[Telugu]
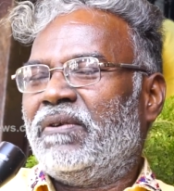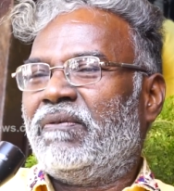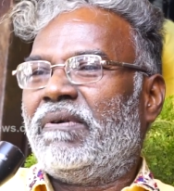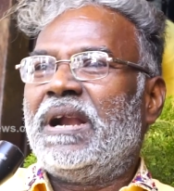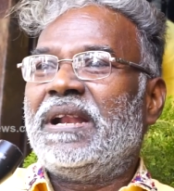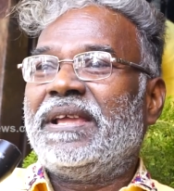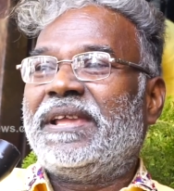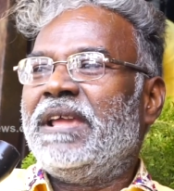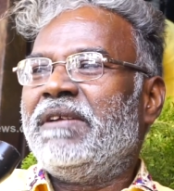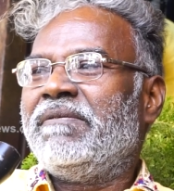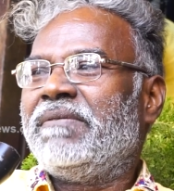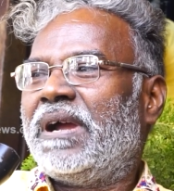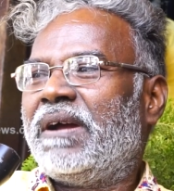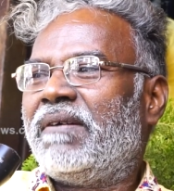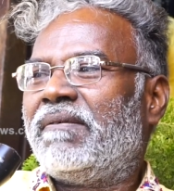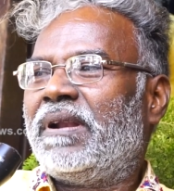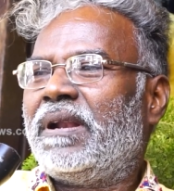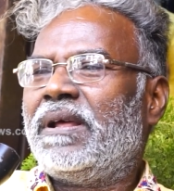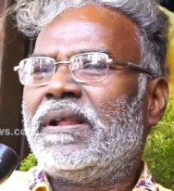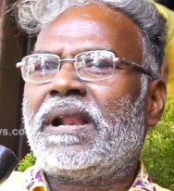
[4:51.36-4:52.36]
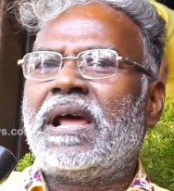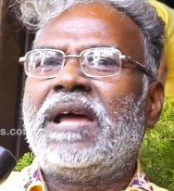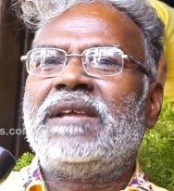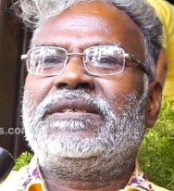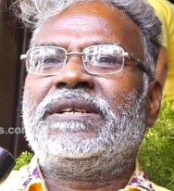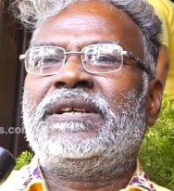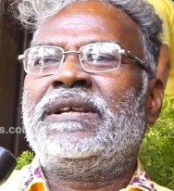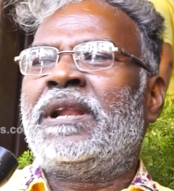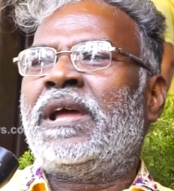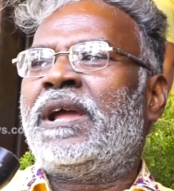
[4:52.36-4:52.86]
వాళ్ళకి ఏం కావాలో
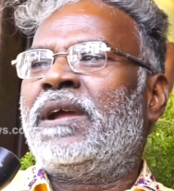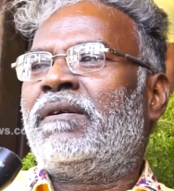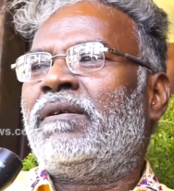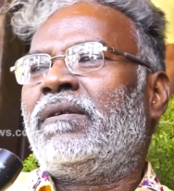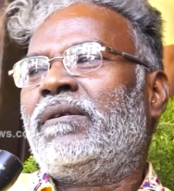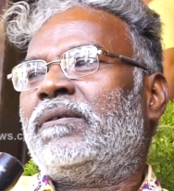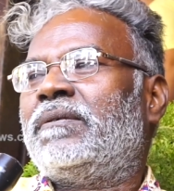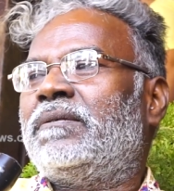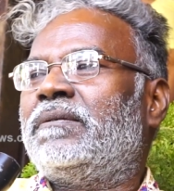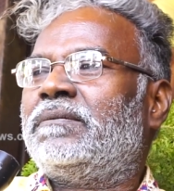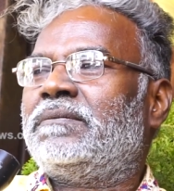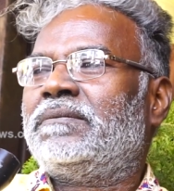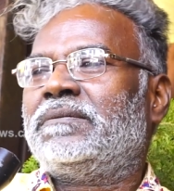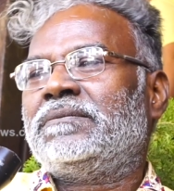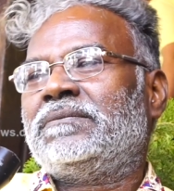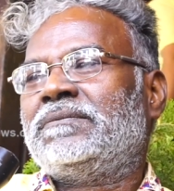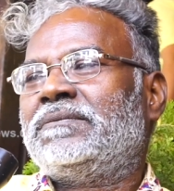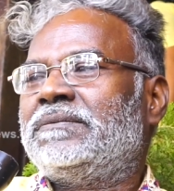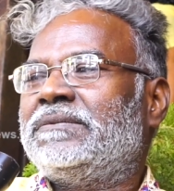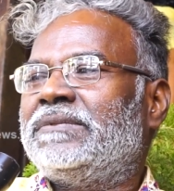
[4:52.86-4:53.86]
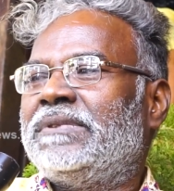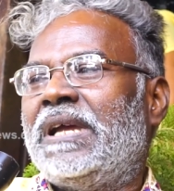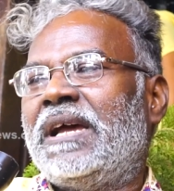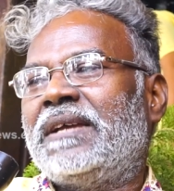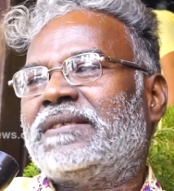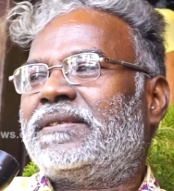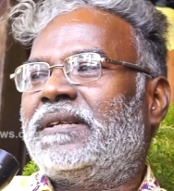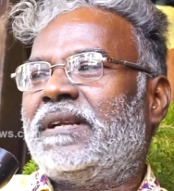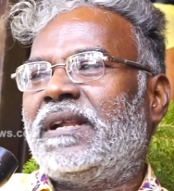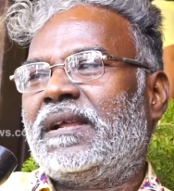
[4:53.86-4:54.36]
రాజకీయ నాయకులు
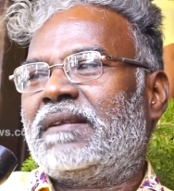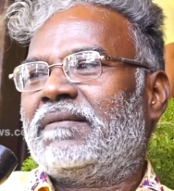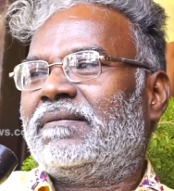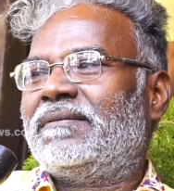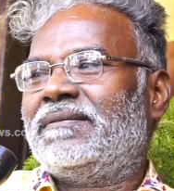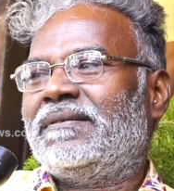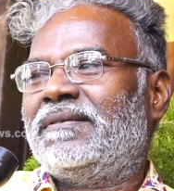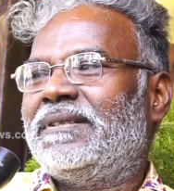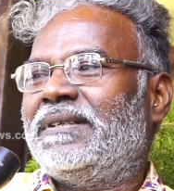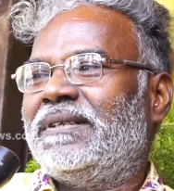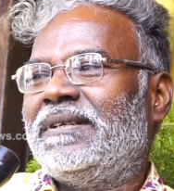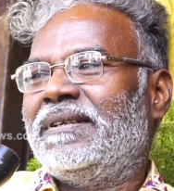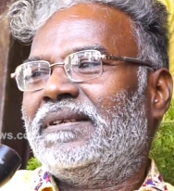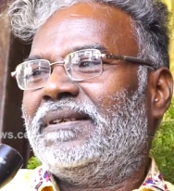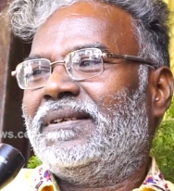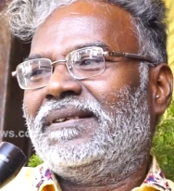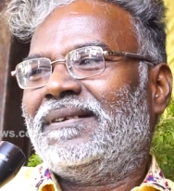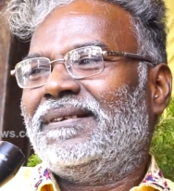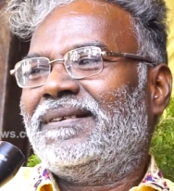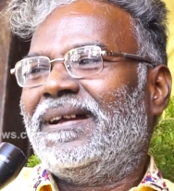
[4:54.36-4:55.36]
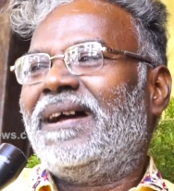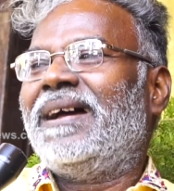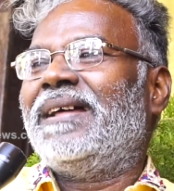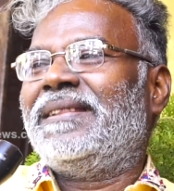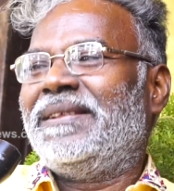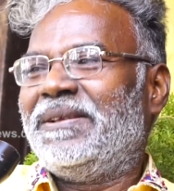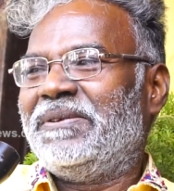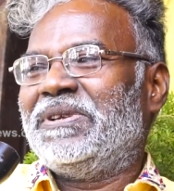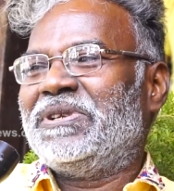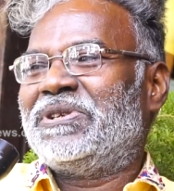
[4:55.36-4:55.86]
వేస్తున్నారు
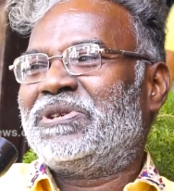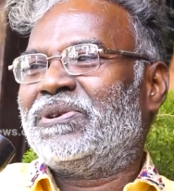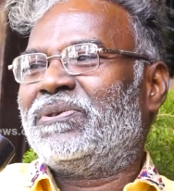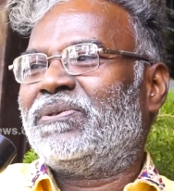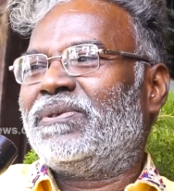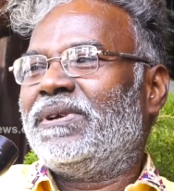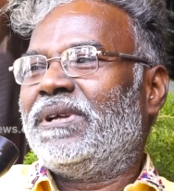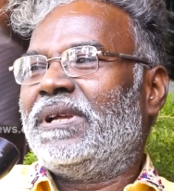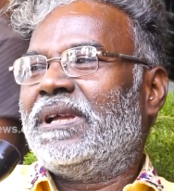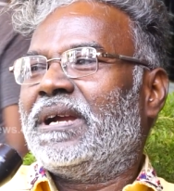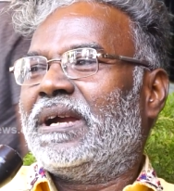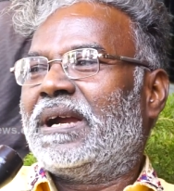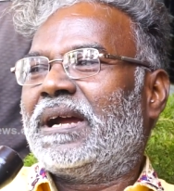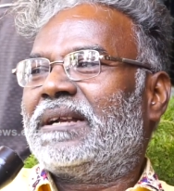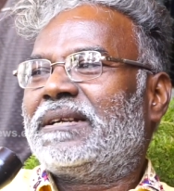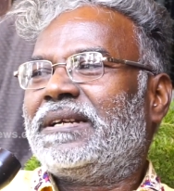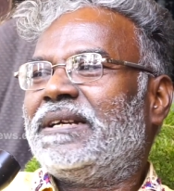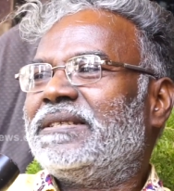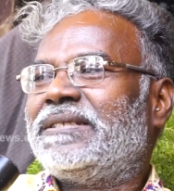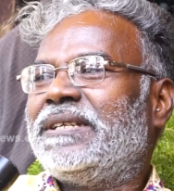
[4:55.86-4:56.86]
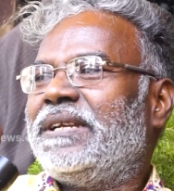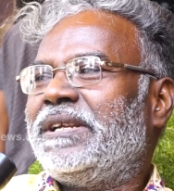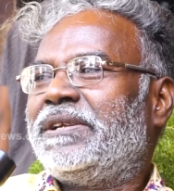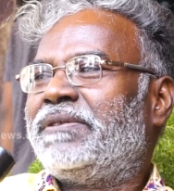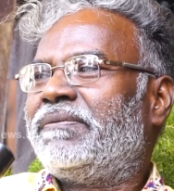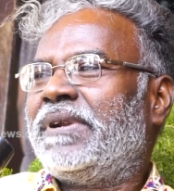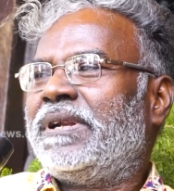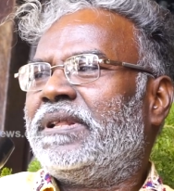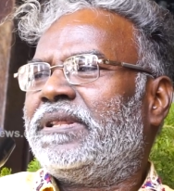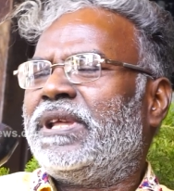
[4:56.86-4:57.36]
అది విషయం కట్టడి
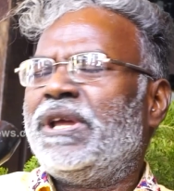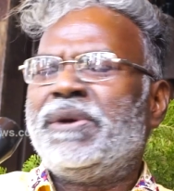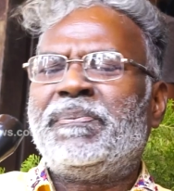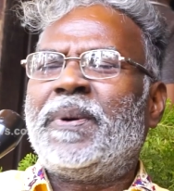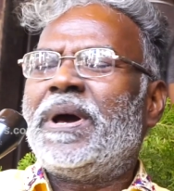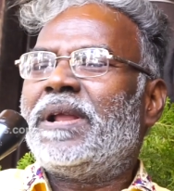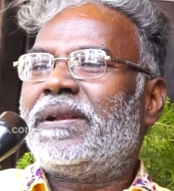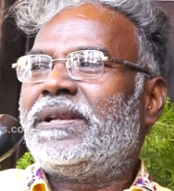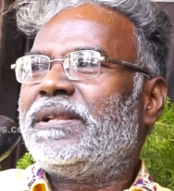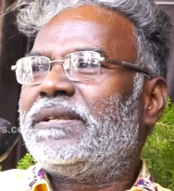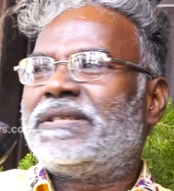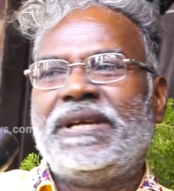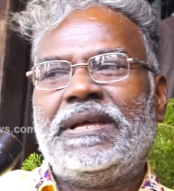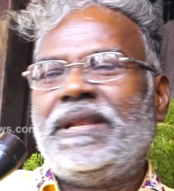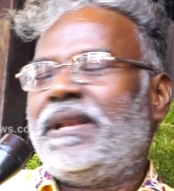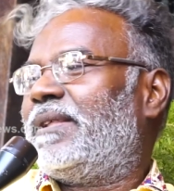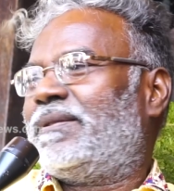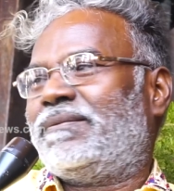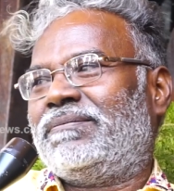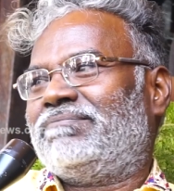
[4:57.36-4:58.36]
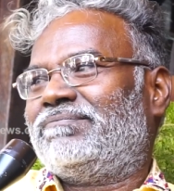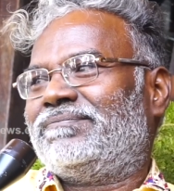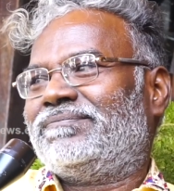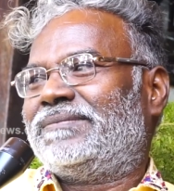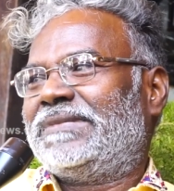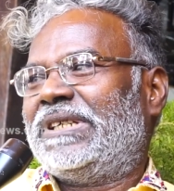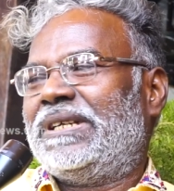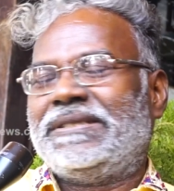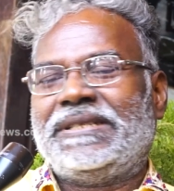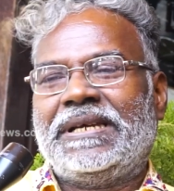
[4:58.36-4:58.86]
చేయటం అనేది ఏ పార్టీ చేయలేదు
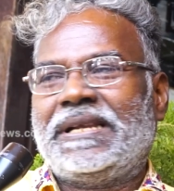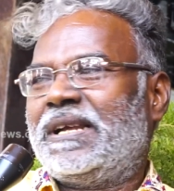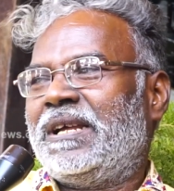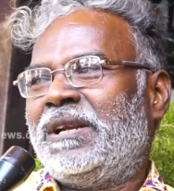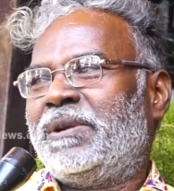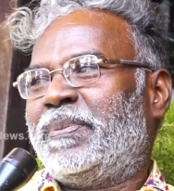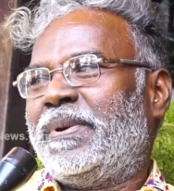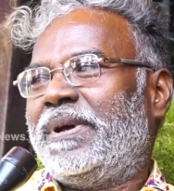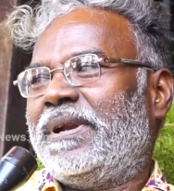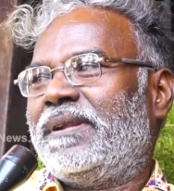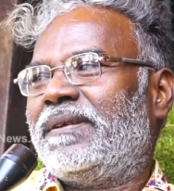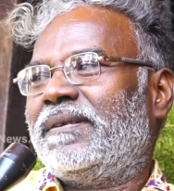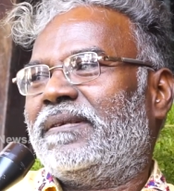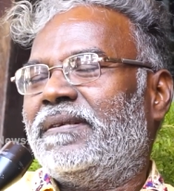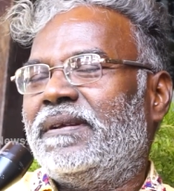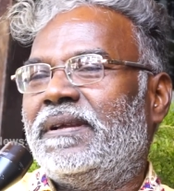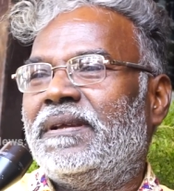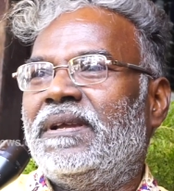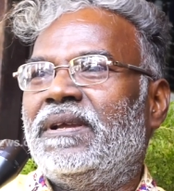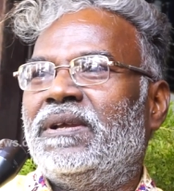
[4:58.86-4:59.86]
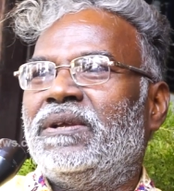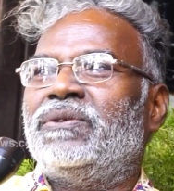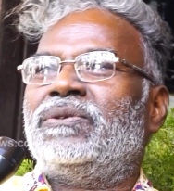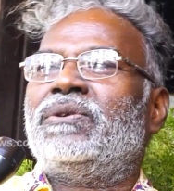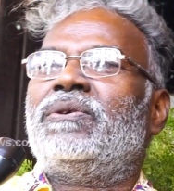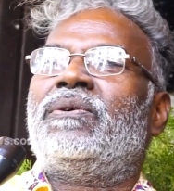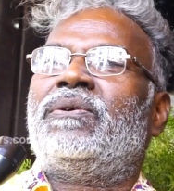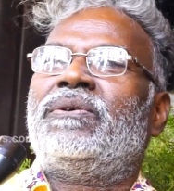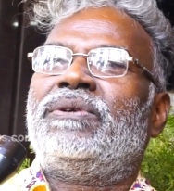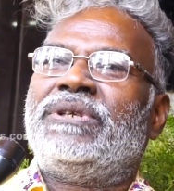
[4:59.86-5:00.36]
అది జరగని పని
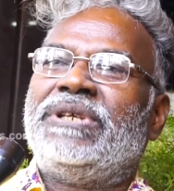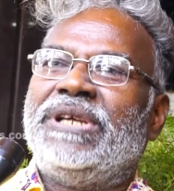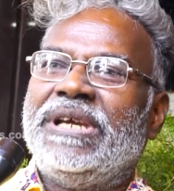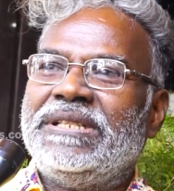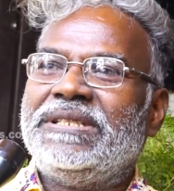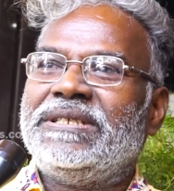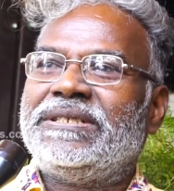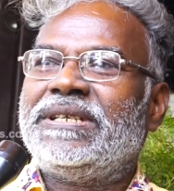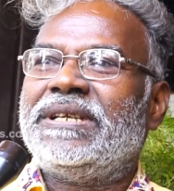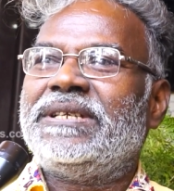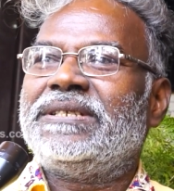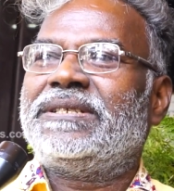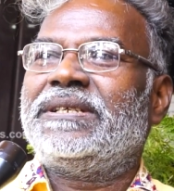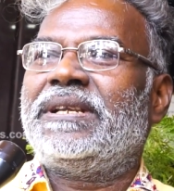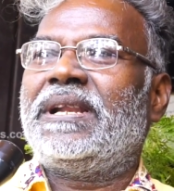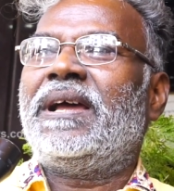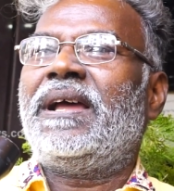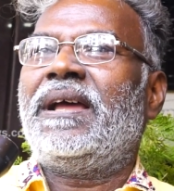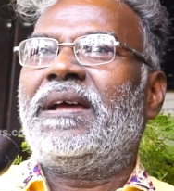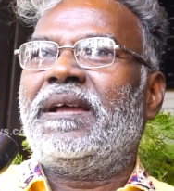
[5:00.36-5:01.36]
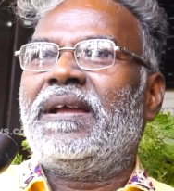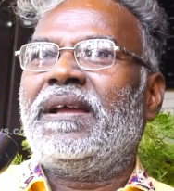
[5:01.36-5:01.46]
సో ఏది చేసినా